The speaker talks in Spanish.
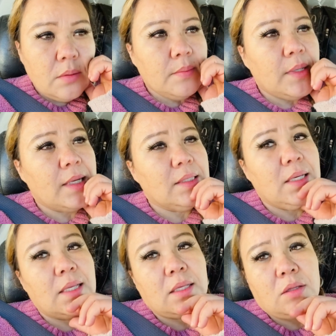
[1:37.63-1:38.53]
Para que se
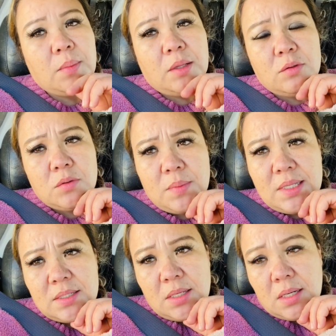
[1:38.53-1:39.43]
vaya tomando sus
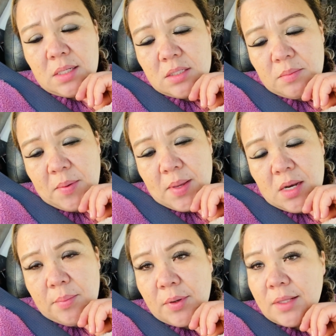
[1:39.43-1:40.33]
medicinas y me
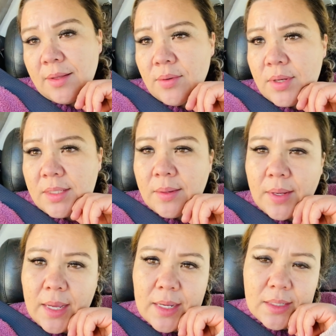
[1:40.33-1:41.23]
vine porque tengo que
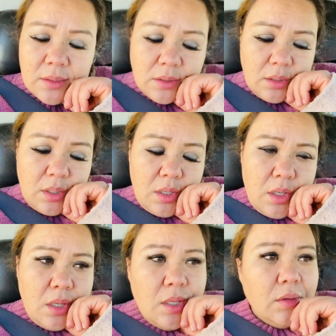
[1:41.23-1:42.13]
trabajar.
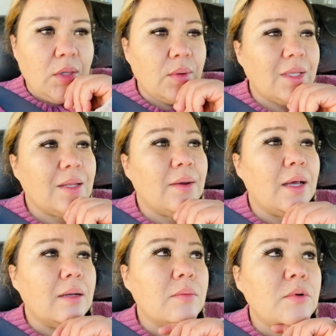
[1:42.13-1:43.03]
Tengo que
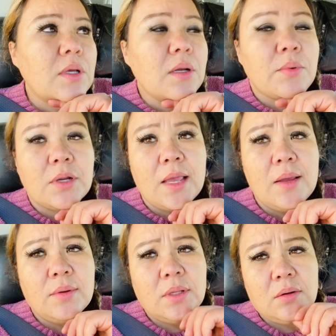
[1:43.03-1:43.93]
trabajar como quiera porque ella
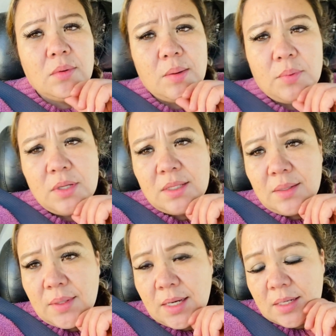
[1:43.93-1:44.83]
ahorita no va a poder
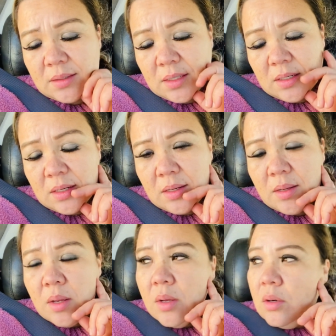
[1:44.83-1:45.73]
trabajar. Estarle
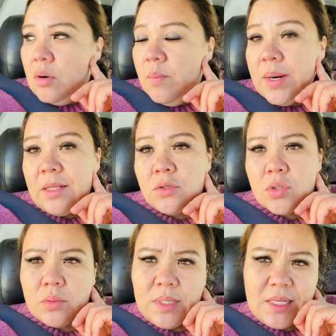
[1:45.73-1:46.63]
comprando
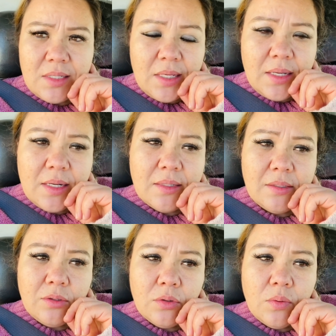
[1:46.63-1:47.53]
sus medicinas
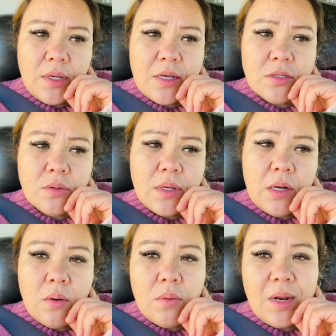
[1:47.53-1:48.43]
y todo eso. Y
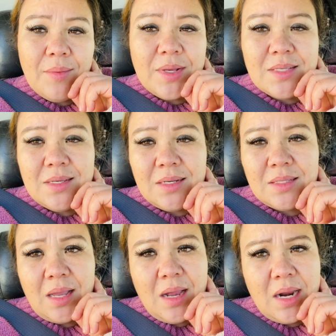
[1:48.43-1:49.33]
luego las medicinas
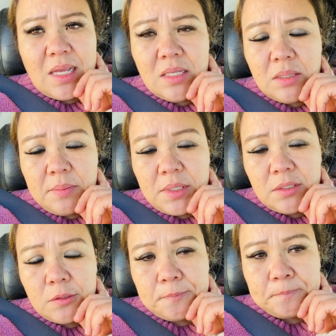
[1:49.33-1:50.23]
están carísimas.